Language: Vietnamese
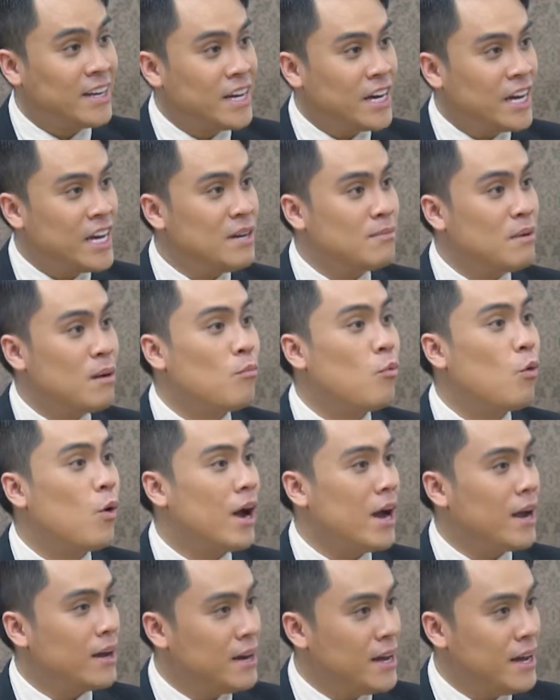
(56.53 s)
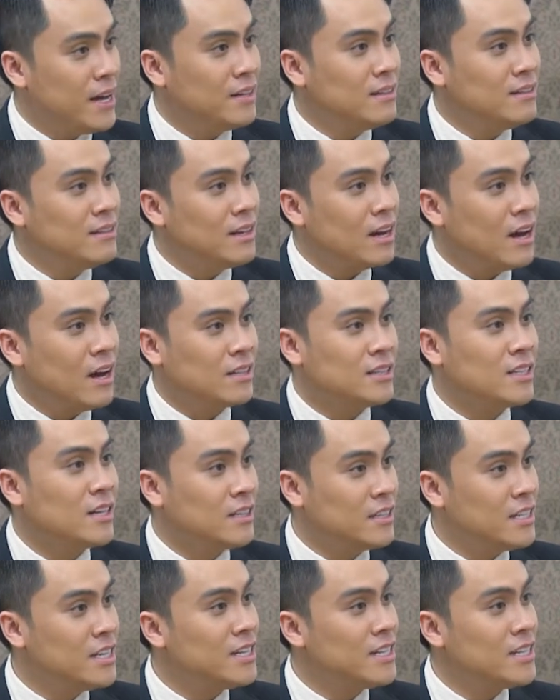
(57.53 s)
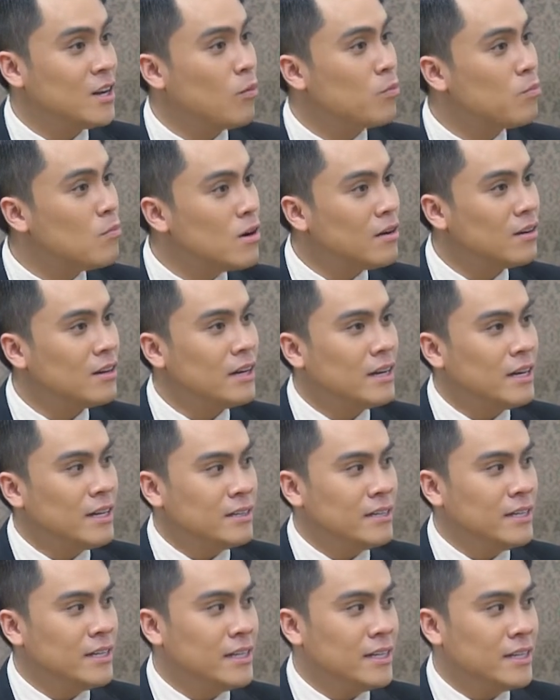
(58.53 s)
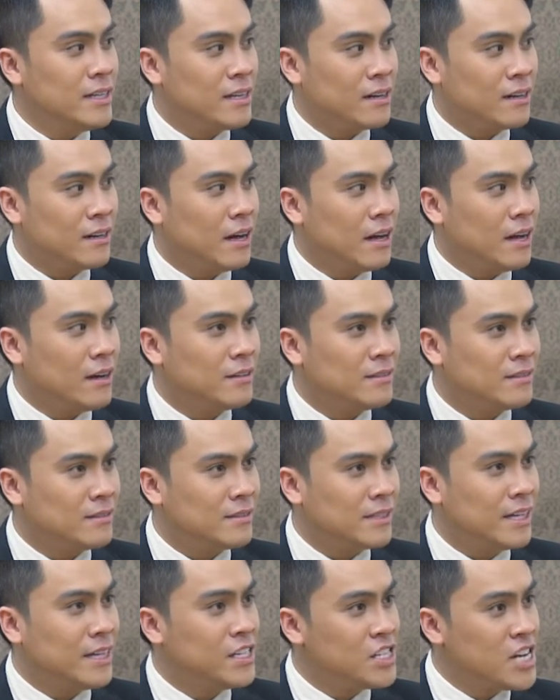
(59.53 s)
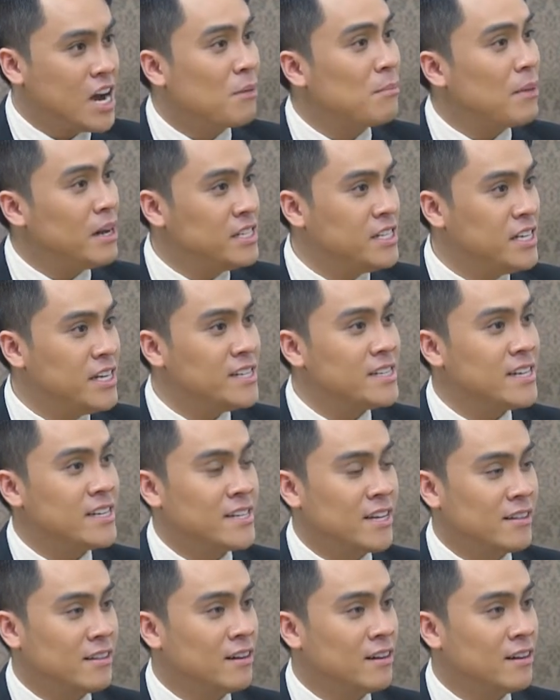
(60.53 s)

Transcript: khi mà mùa hè đến, à, thời tiết nóng bức thì à, tình trạng bệnh trĩ sẽ gia